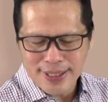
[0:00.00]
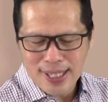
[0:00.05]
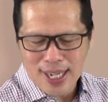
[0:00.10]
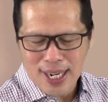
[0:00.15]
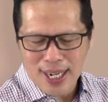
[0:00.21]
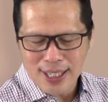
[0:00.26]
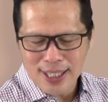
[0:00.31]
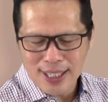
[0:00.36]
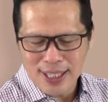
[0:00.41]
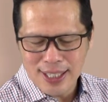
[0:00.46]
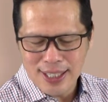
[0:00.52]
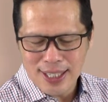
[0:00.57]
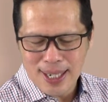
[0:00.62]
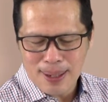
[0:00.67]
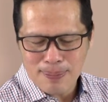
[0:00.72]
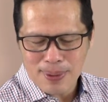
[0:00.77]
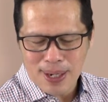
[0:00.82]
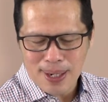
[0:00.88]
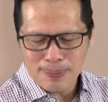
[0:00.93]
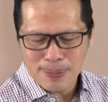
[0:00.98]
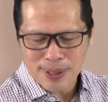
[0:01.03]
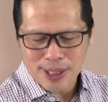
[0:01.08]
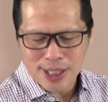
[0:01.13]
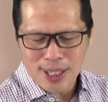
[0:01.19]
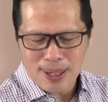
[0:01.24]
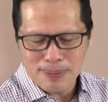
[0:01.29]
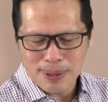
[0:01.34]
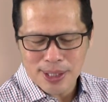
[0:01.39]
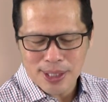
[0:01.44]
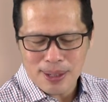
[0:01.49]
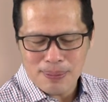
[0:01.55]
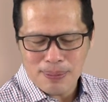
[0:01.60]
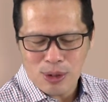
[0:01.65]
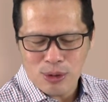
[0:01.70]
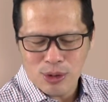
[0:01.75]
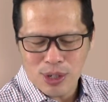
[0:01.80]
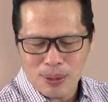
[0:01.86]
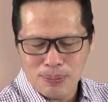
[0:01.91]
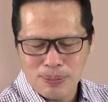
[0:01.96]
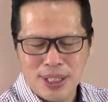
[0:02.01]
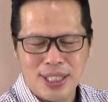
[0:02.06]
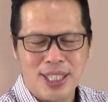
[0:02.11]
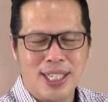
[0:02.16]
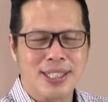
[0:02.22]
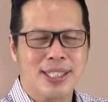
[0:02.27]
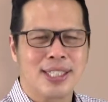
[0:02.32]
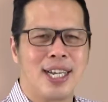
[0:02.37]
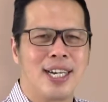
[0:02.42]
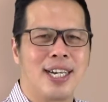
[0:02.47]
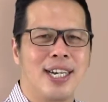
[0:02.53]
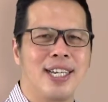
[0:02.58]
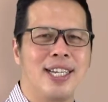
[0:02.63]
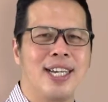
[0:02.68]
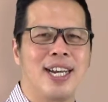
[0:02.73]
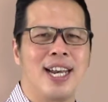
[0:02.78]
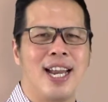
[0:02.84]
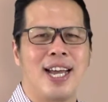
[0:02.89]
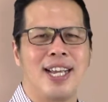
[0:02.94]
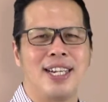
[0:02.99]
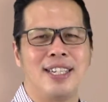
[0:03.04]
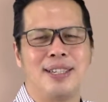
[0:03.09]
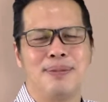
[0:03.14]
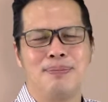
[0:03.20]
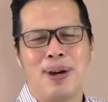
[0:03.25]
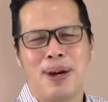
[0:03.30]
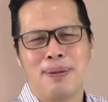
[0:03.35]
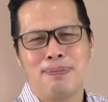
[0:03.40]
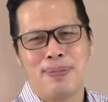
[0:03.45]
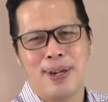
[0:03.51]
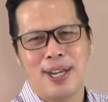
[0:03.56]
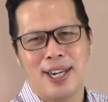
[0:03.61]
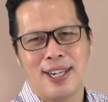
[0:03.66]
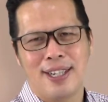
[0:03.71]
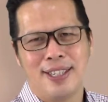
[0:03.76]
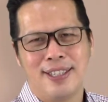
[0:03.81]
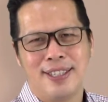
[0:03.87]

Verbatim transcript: jangan dilenyapkan bersama-sama orang bijaksana yang lain di Babel.